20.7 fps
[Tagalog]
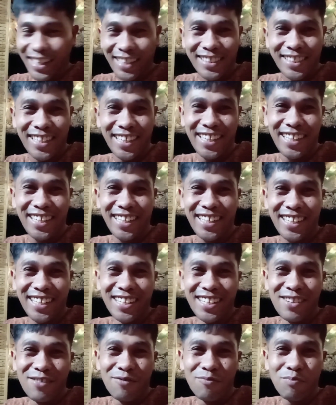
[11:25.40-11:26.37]
kasi
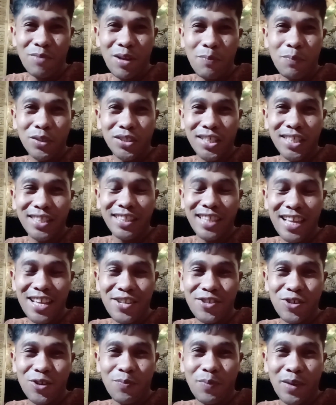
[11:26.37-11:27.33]
may
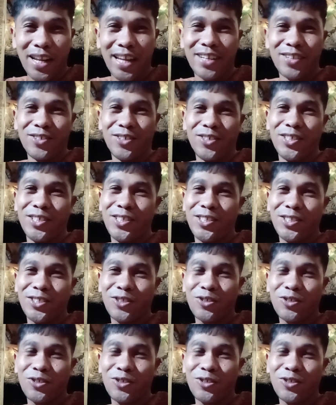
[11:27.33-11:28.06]
presentation pala doon.